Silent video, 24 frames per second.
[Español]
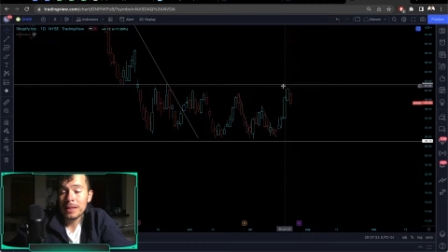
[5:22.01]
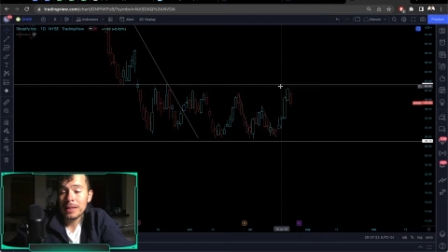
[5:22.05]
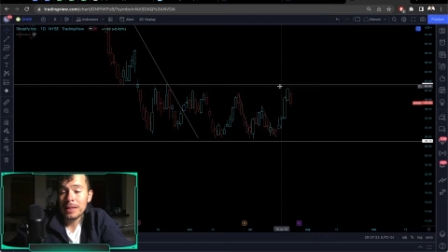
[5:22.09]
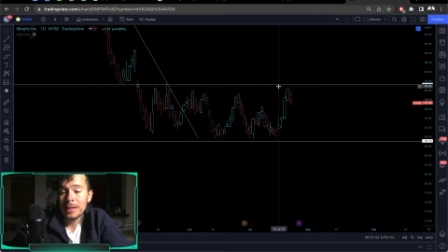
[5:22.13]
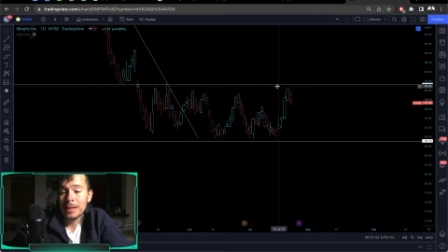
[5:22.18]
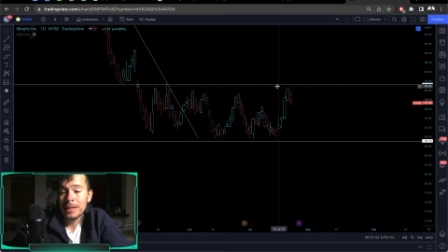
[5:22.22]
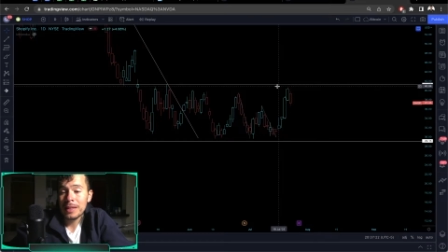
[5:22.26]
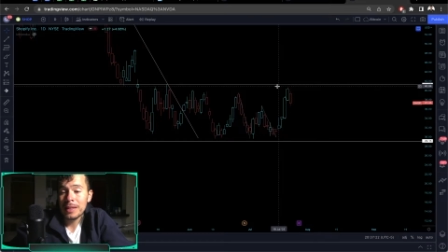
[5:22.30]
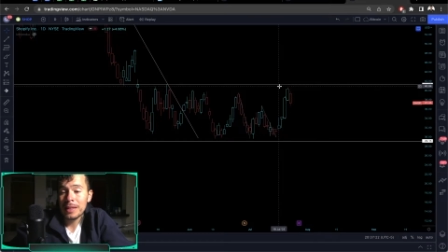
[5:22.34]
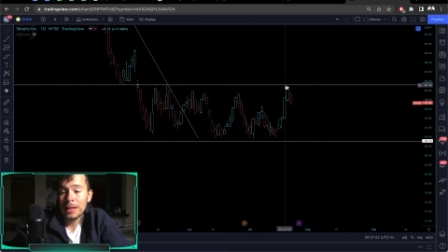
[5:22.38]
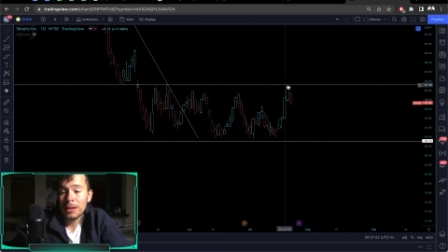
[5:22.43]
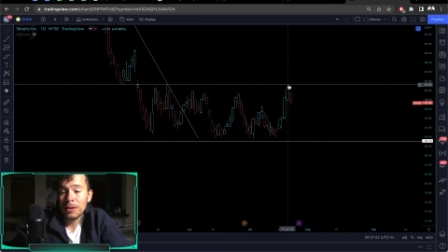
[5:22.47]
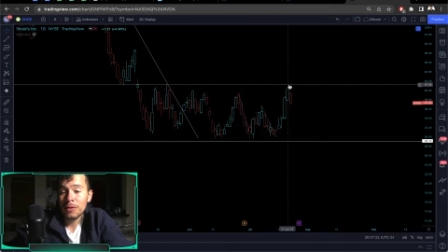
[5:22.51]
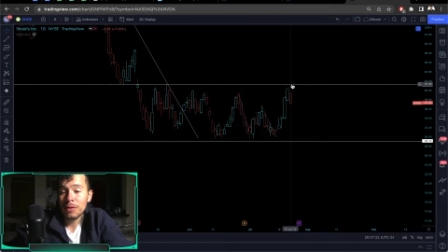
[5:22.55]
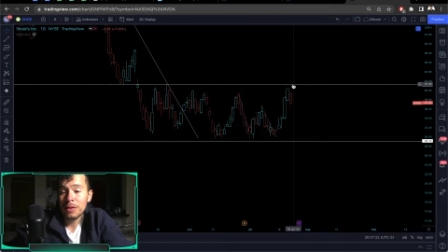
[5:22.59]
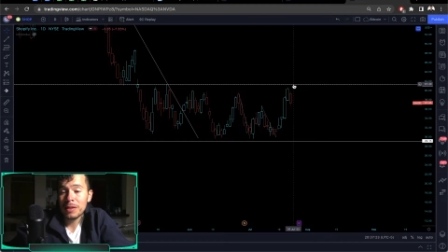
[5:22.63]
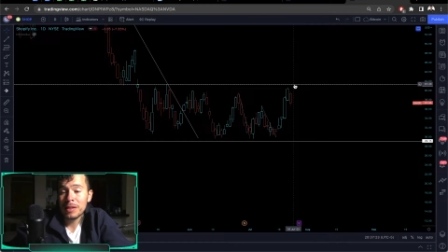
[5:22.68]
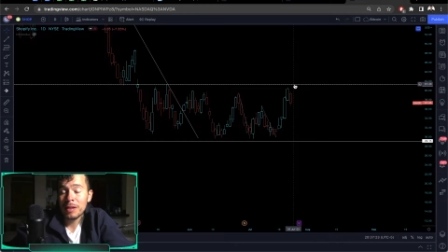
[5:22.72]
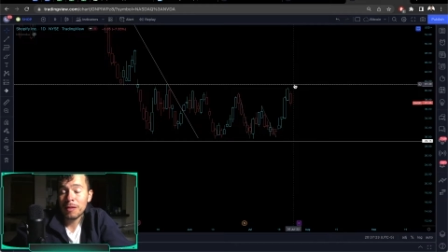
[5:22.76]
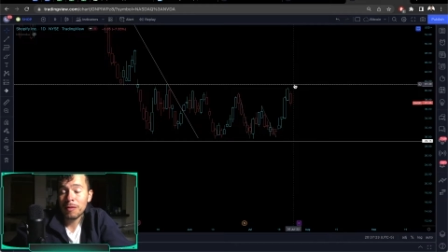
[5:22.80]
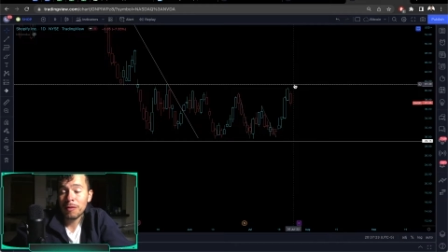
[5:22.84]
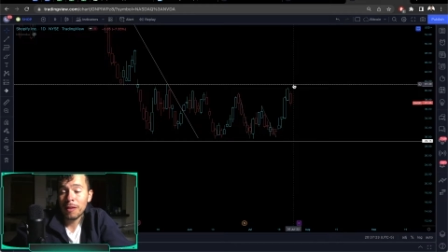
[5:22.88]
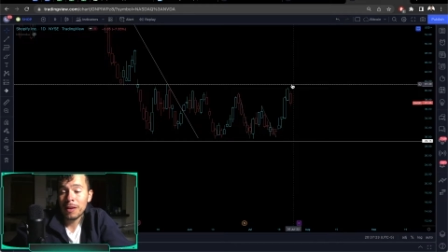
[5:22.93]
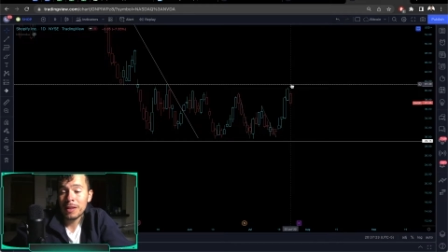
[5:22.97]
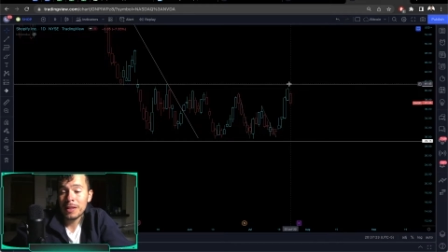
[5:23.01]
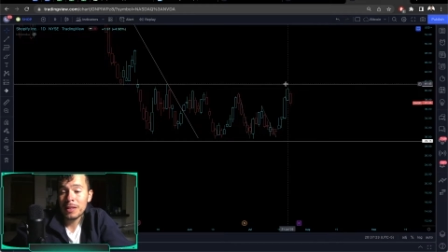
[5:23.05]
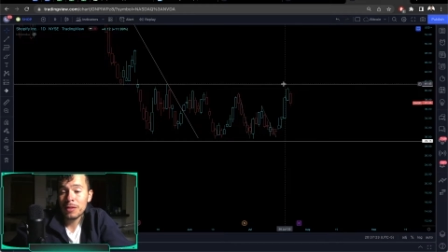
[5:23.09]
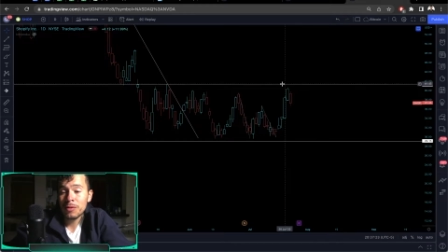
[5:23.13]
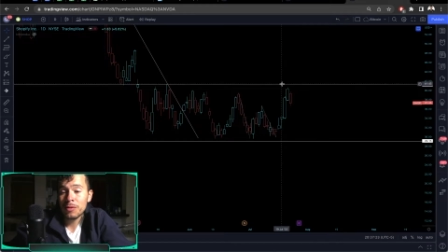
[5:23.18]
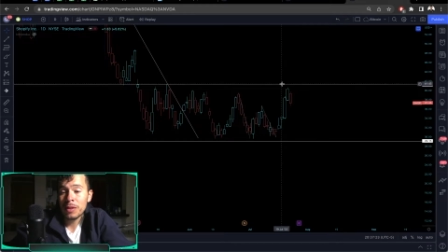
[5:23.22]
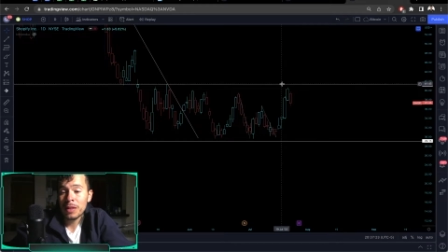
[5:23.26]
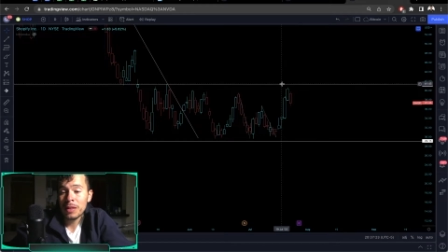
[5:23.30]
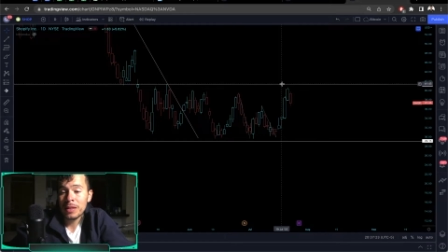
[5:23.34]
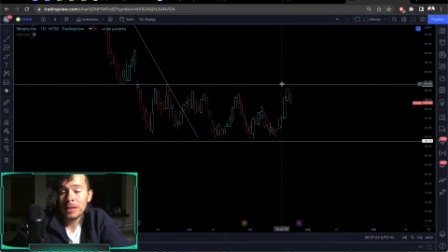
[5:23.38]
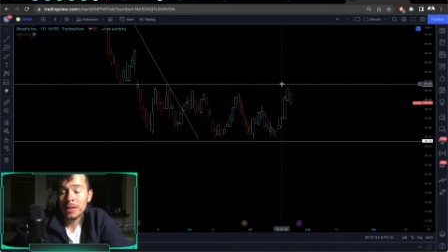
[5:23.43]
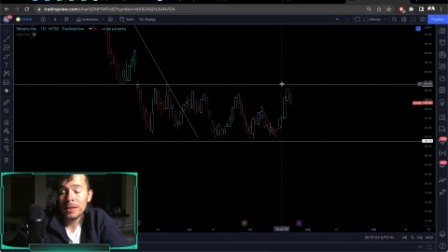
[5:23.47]
es decir, que no va a ser fácil
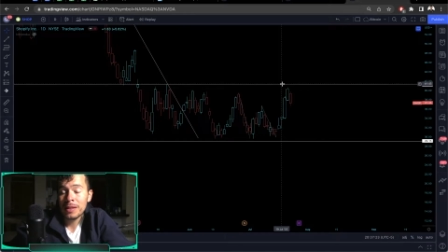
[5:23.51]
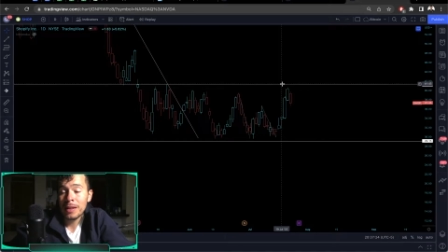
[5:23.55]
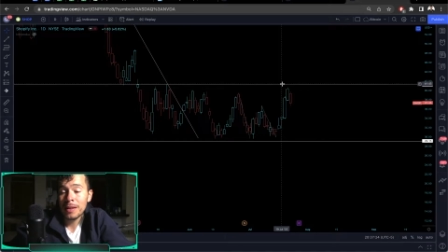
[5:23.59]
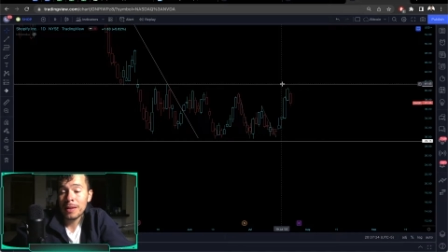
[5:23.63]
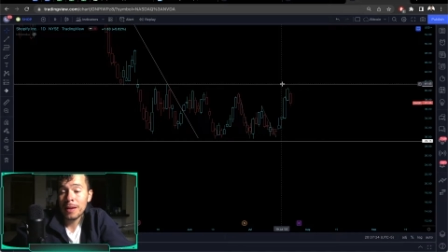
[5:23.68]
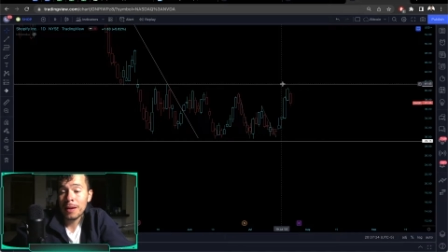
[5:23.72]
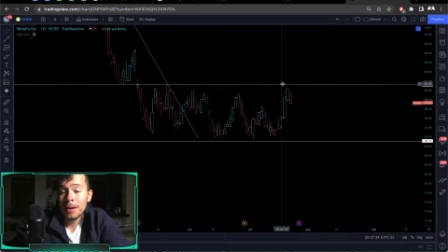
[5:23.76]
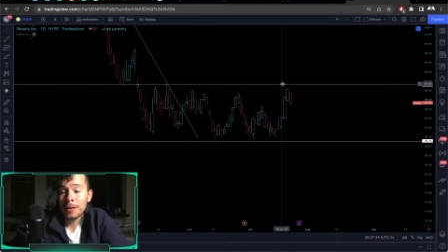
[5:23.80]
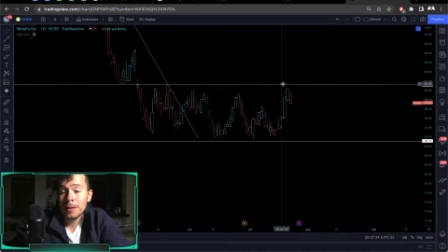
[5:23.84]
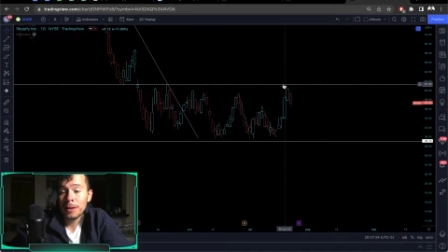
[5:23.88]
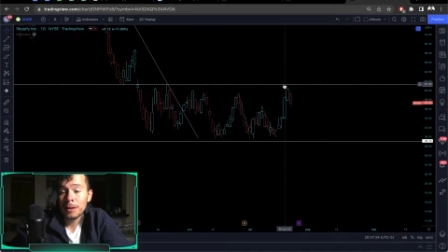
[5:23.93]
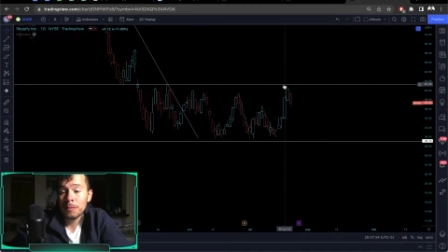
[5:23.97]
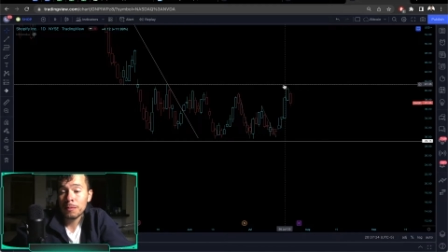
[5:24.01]
subir hacia ese tercer